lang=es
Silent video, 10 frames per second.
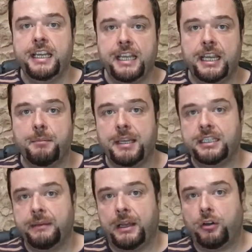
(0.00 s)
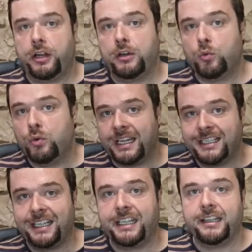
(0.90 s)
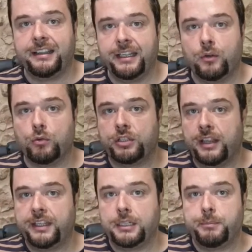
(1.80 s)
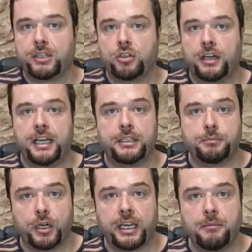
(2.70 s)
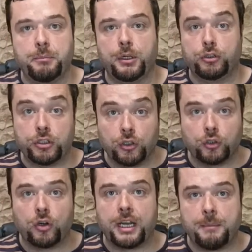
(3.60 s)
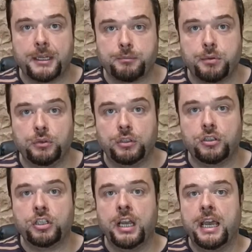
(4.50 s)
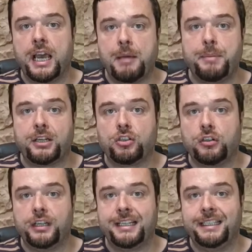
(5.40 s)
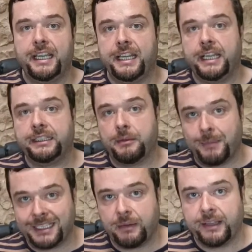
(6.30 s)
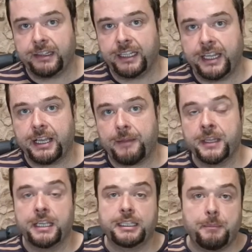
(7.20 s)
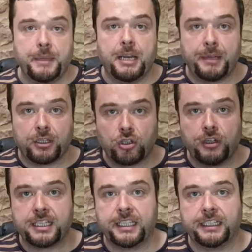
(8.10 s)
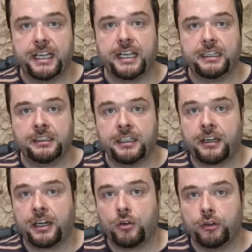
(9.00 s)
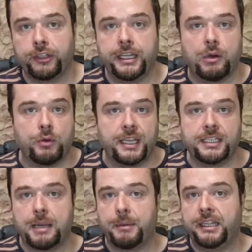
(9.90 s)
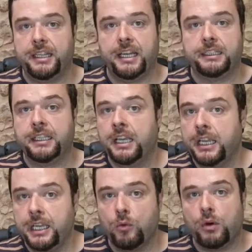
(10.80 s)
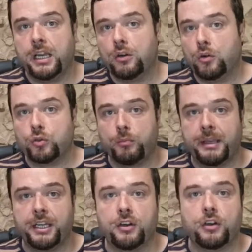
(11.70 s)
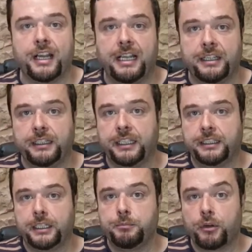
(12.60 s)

y además se valoran una serie de circunstancias personales. Por ejemplo, se otorgan más puntos a personas de edad más avanzada, también a personas que tengan reconocida una discapacidad igual o superior al 33